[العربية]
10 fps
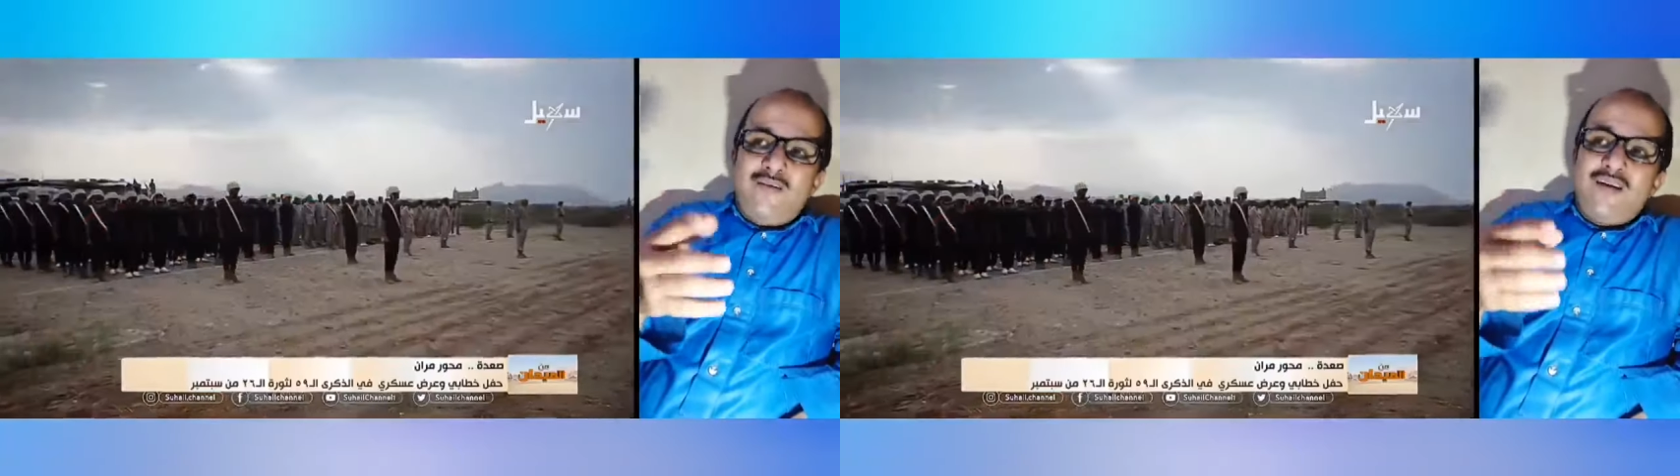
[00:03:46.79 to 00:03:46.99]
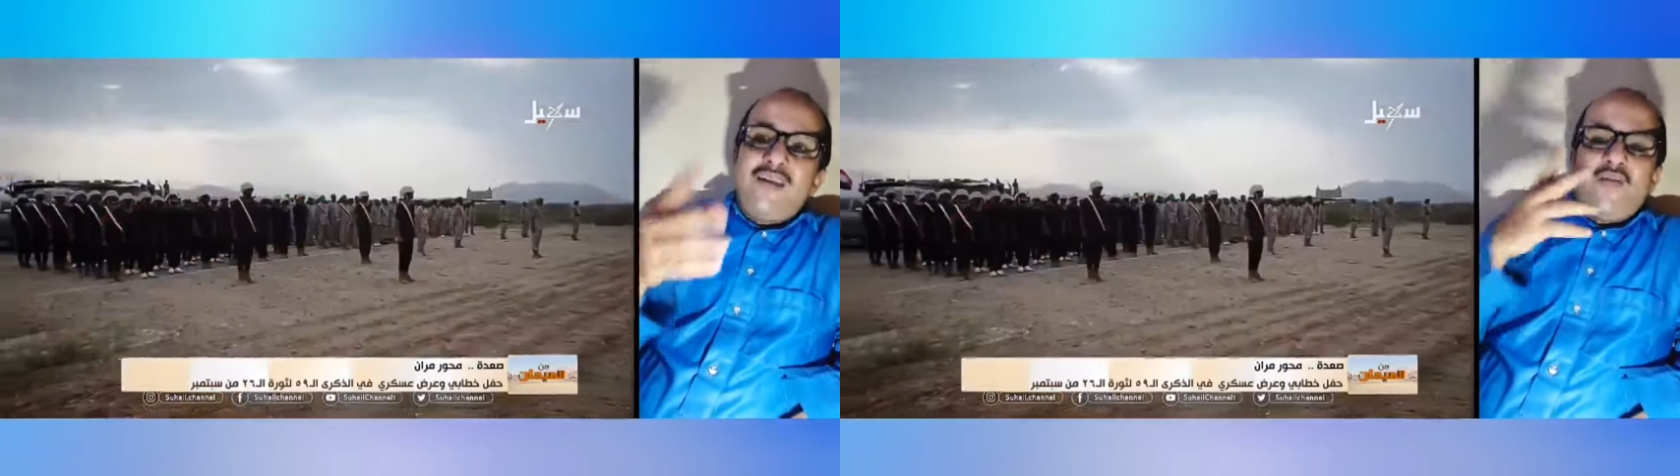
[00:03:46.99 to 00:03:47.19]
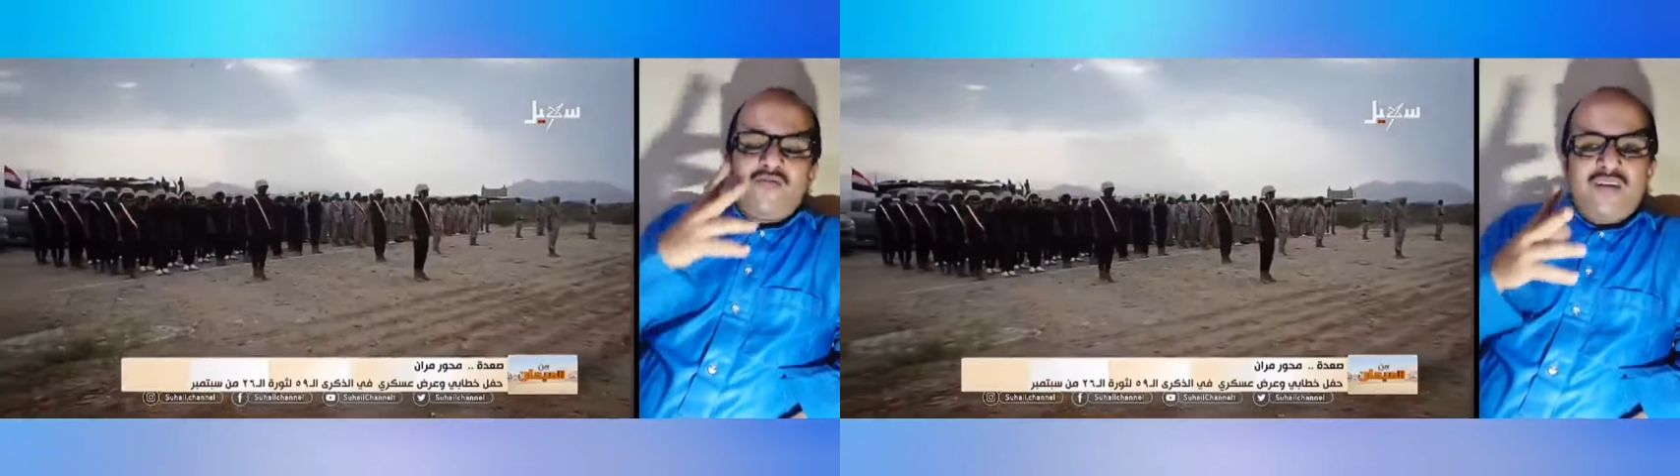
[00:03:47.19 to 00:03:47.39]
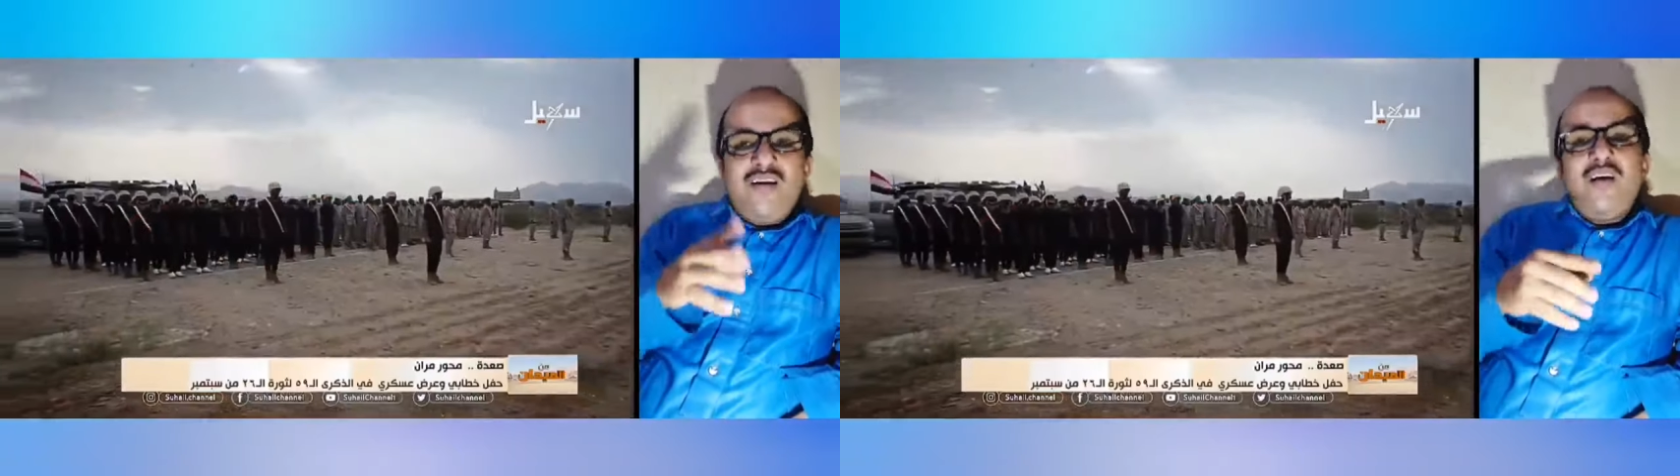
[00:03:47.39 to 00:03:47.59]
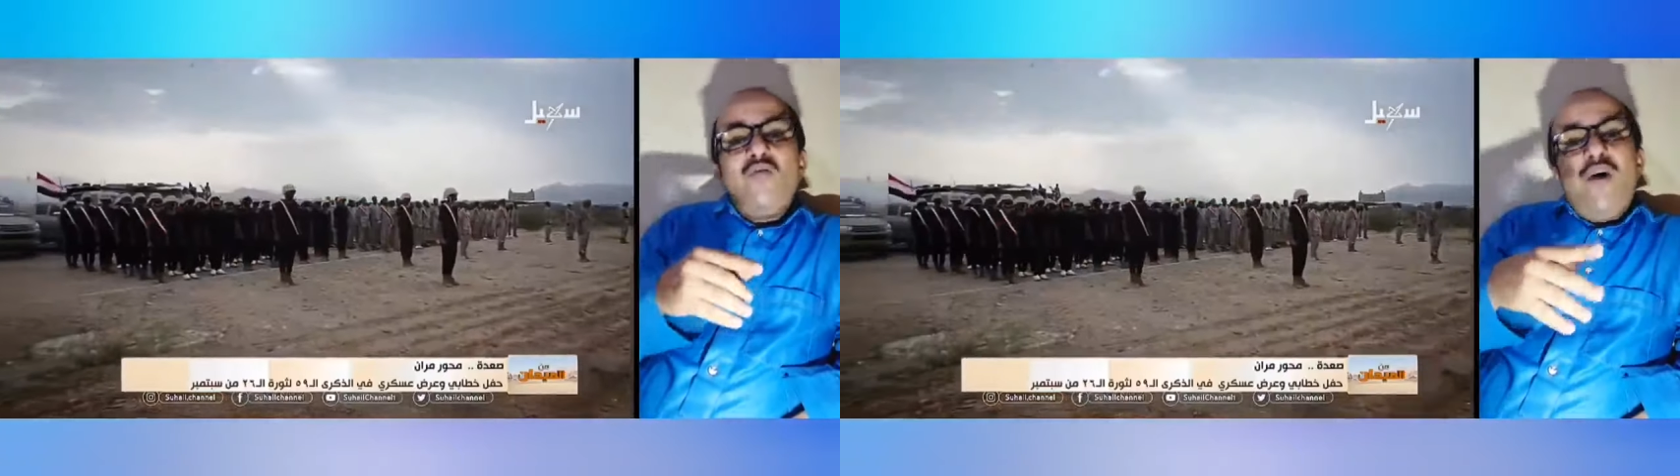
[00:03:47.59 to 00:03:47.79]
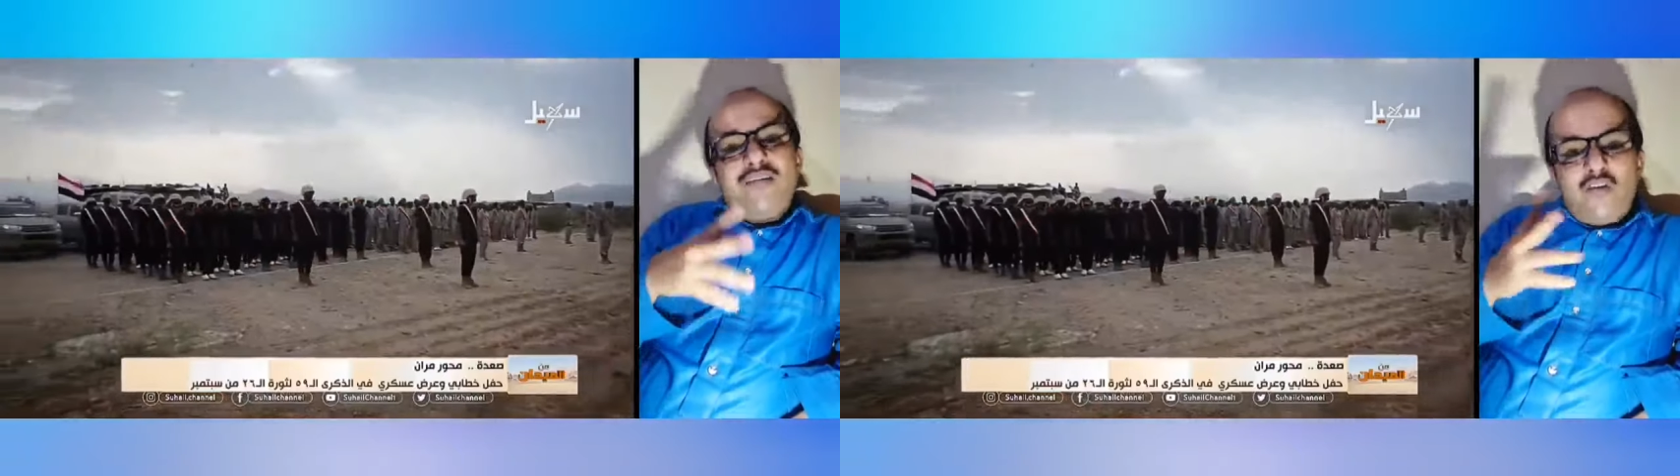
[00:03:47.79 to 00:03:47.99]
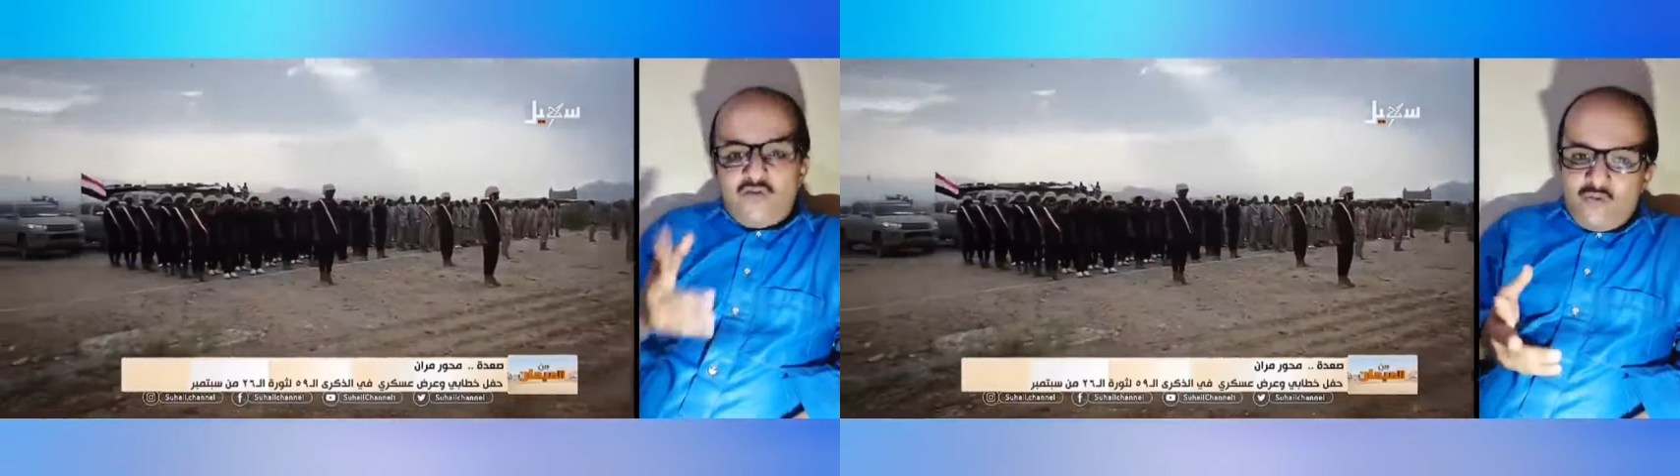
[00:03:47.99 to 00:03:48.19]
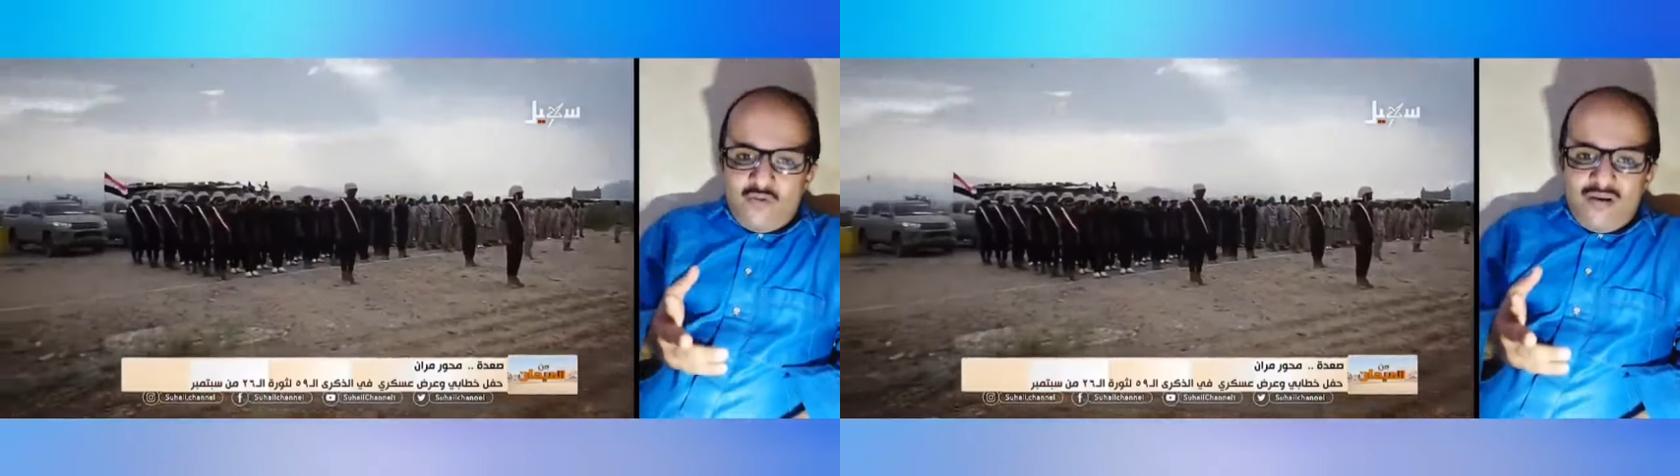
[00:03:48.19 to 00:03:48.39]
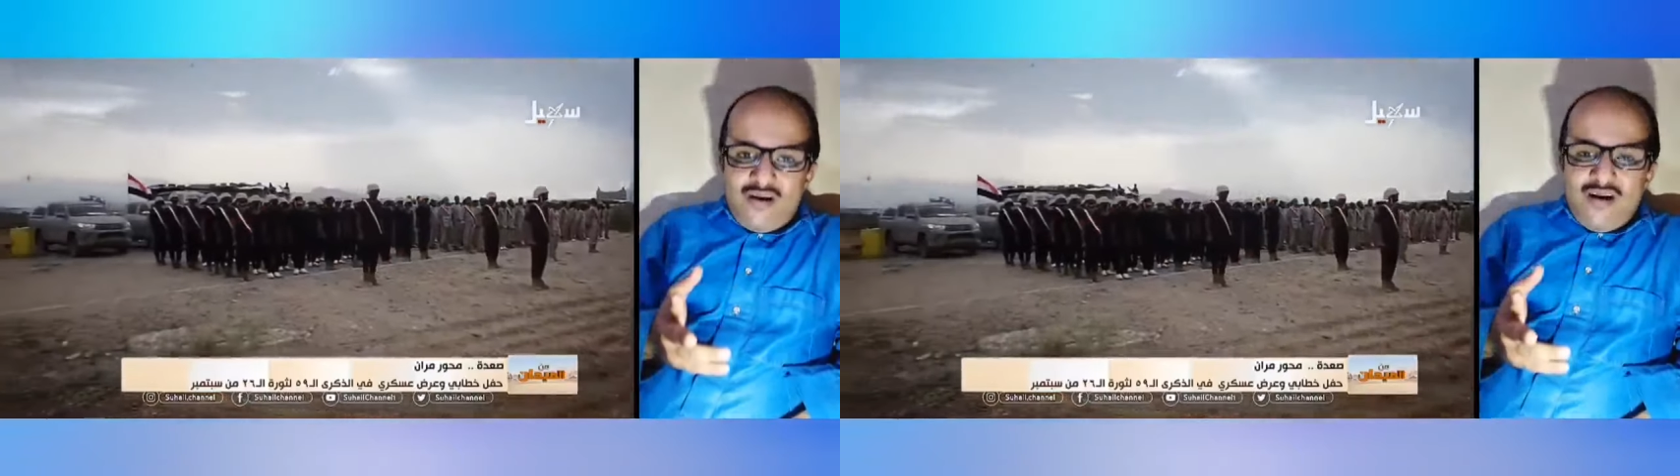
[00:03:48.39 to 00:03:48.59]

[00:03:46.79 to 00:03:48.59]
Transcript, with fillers: للنفط وعجزتوا